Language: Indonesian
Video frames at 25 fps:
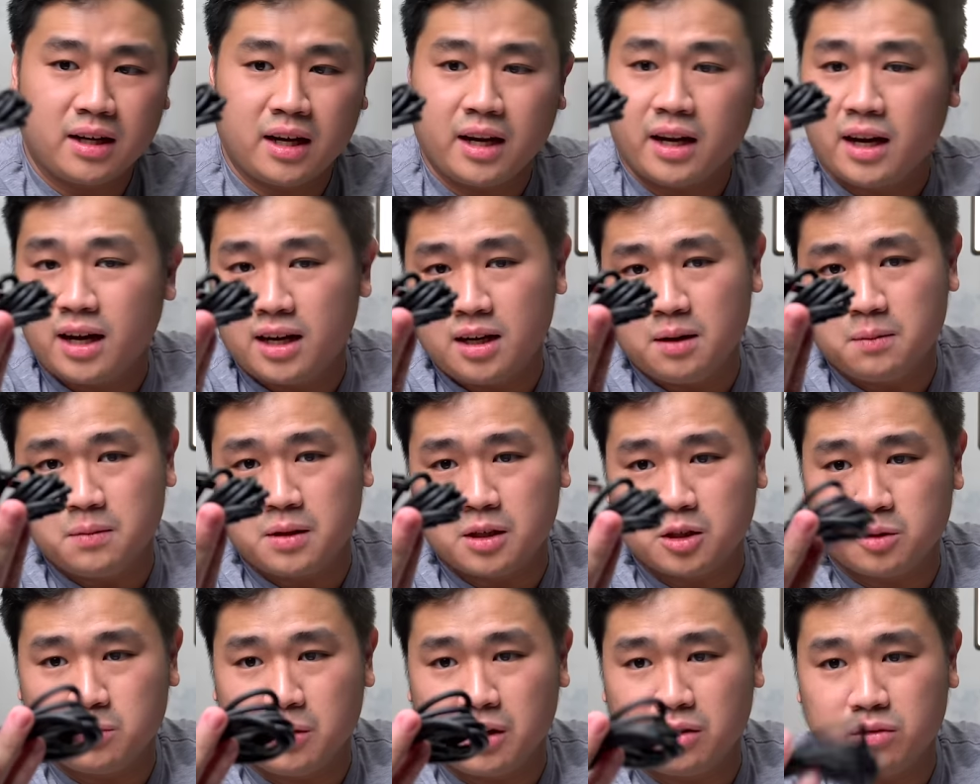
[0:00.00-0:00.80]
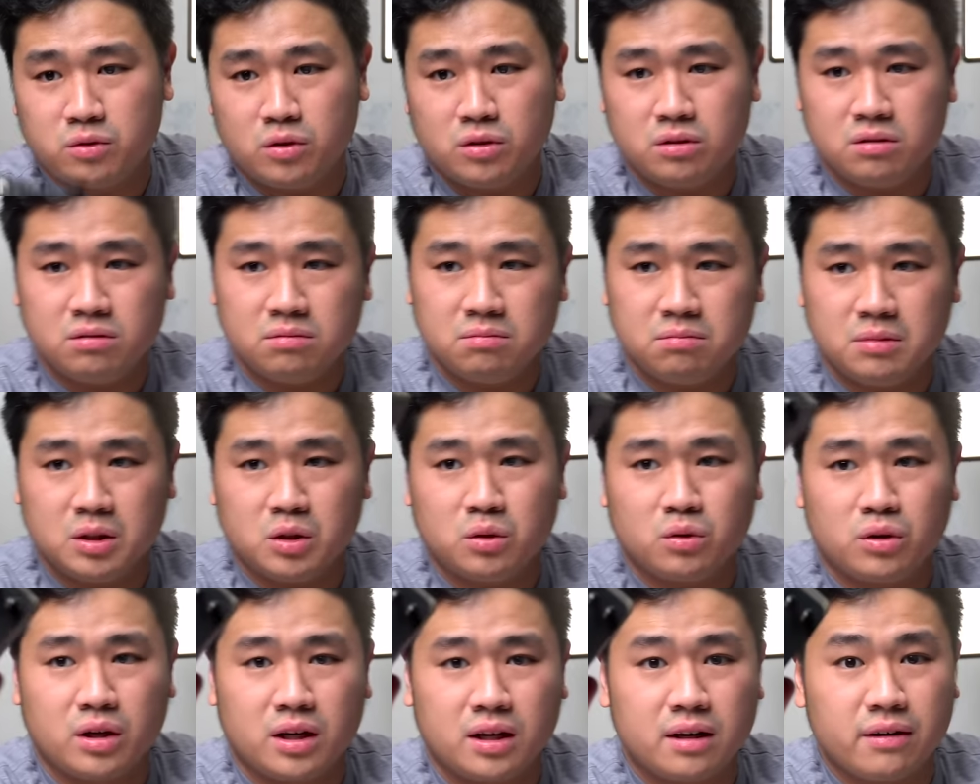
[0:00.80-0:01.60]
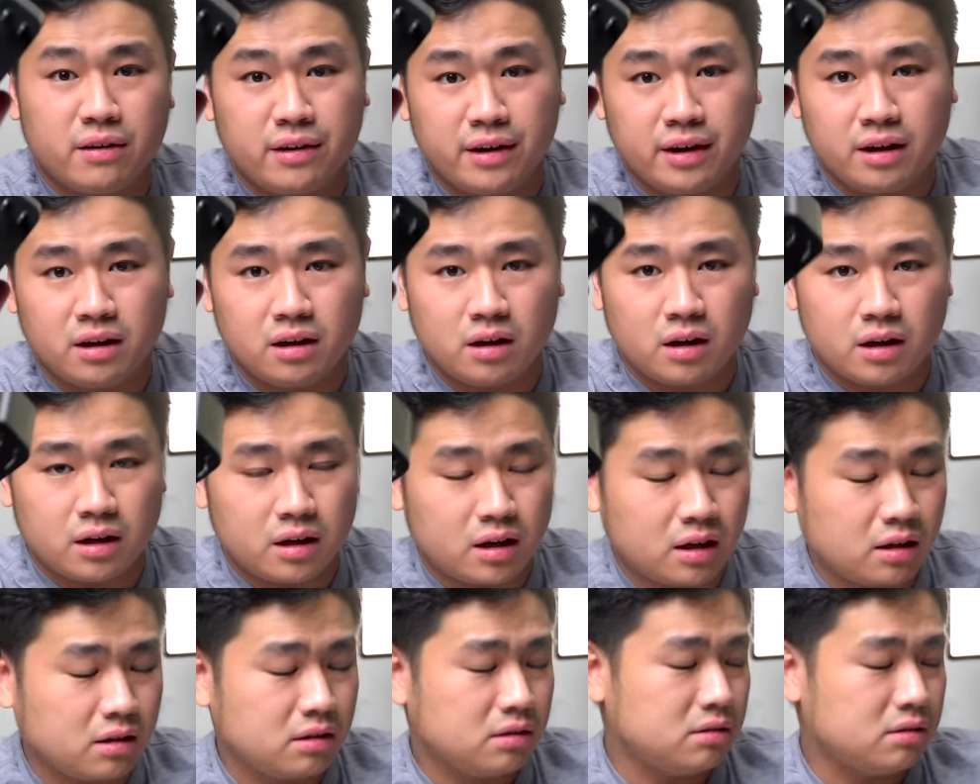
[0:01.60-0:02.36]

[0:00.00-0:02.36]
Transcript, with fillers: yang kayak adapter smartphone bentuknya gede enak